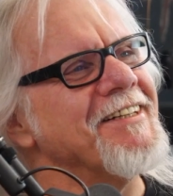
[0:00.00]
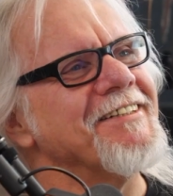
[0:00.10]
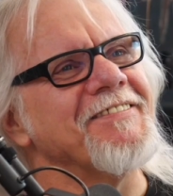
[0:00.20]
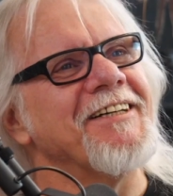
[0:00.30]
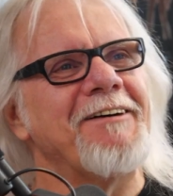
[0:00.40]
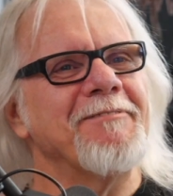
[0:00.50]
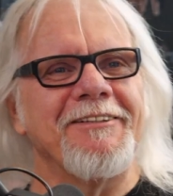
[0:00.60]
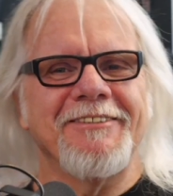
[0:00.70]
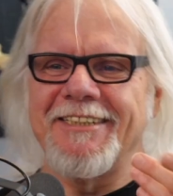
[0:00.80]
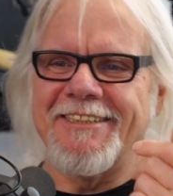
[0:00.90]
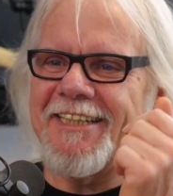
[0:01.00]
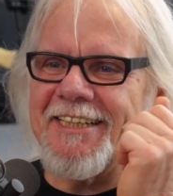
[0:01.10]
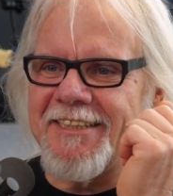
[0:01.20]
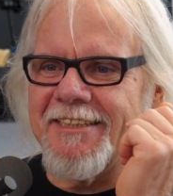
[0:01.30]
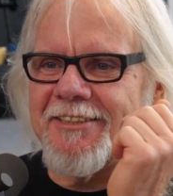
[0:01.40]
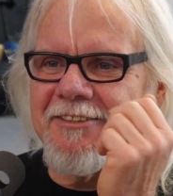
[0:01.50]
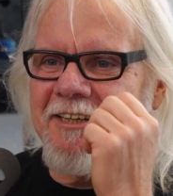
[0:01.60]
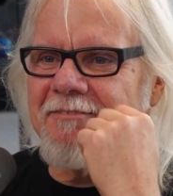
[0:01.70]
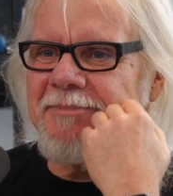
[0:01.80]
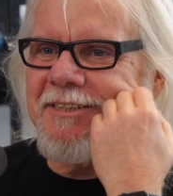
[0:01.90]
wir, wir haben dann uns in den See gesetzt
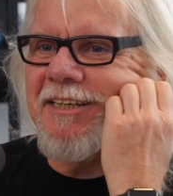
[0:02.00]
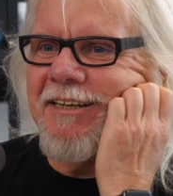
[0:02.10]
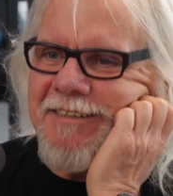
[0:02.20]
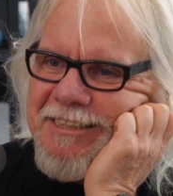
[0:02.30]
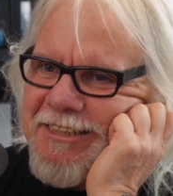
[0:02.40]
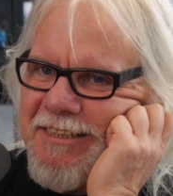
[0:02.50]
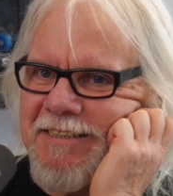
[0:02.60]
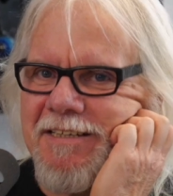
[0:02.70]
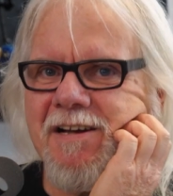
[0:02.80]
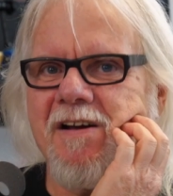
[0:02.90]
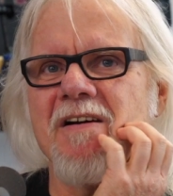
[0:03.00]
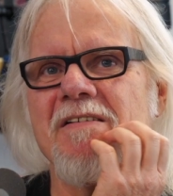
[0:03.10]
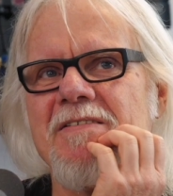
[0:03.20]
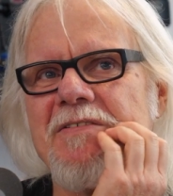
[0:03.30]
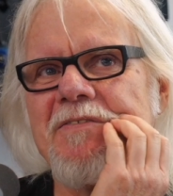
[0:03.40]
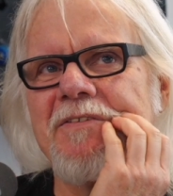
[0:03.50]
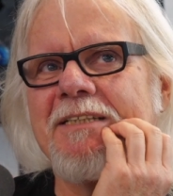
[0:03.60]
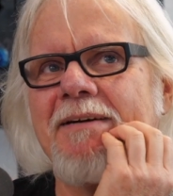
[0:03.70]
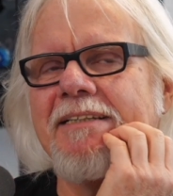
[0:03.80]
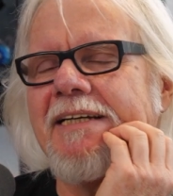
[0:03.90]
und haben ein bisschen gequatscht. Mhm.
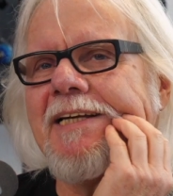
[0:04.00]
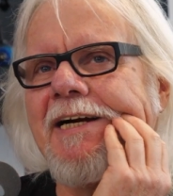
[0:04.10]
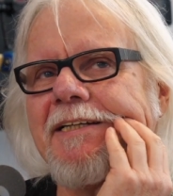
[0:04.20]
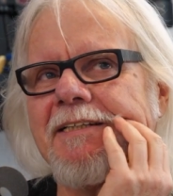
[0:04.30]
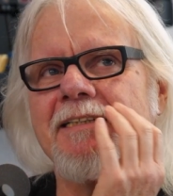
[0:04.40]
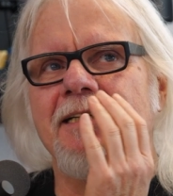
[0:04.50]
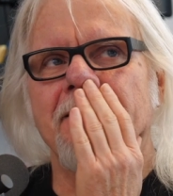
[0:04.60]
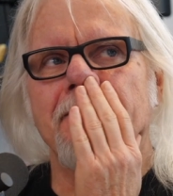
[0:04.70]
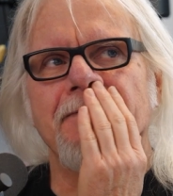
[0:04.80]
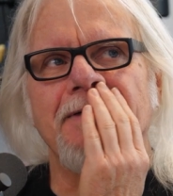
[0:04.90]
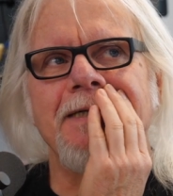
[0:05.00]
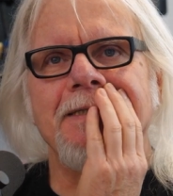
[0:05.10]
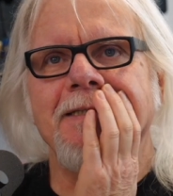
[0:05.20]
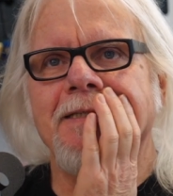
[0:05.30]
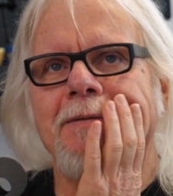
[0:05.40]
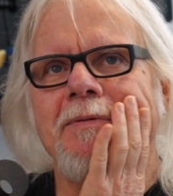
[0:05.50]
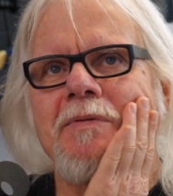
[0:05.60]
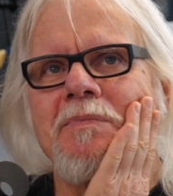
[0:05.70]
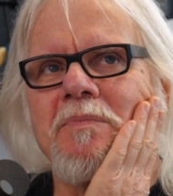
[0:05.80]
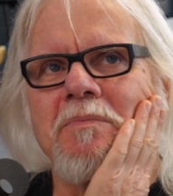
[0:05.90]
zwei, drei Tage deshalb, weil ich,
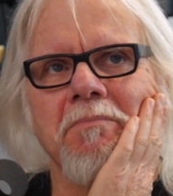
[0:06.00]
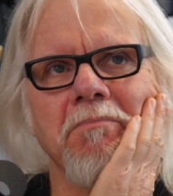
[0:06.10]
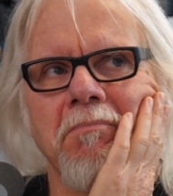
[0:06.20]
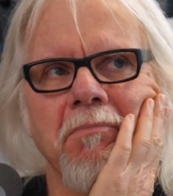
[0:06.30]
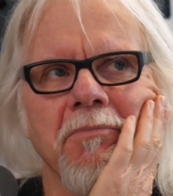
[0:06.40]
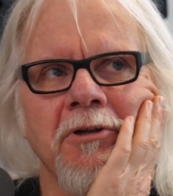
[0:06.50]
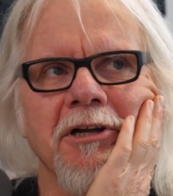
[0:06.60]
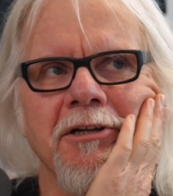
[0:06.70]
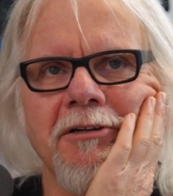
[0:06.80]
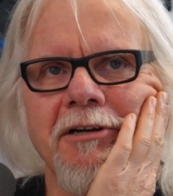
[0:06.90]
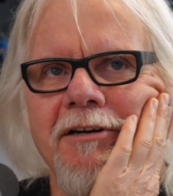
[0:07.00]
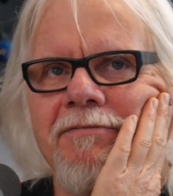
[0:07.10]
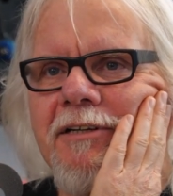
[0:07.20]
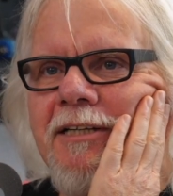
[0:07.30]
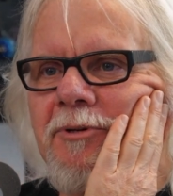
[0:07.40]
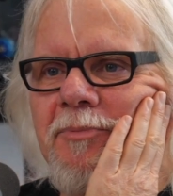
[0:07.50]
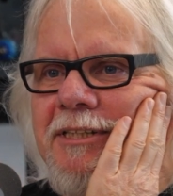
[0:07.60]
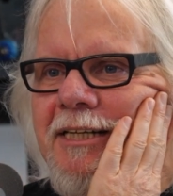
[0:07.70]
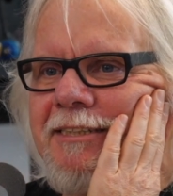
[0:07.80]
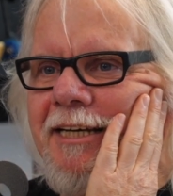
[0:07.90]
ich dachte, naja, vielleicht habe ich mir
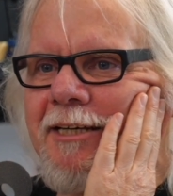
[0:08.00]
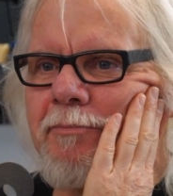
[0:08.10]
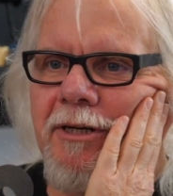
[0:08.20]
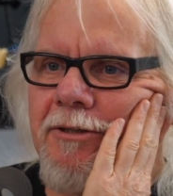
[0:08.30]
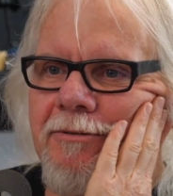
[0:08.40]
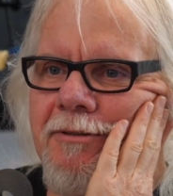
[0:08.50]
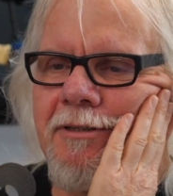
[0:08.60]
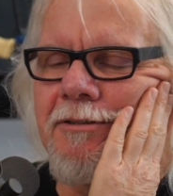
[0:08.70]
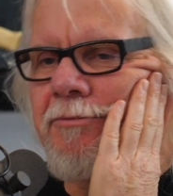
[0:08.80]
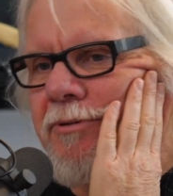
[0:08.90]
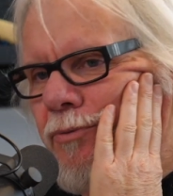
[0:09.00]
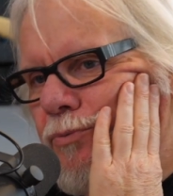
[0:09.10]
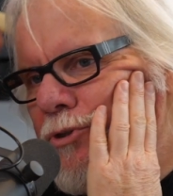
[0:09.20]
das alles eingebildet und dann ist es wieder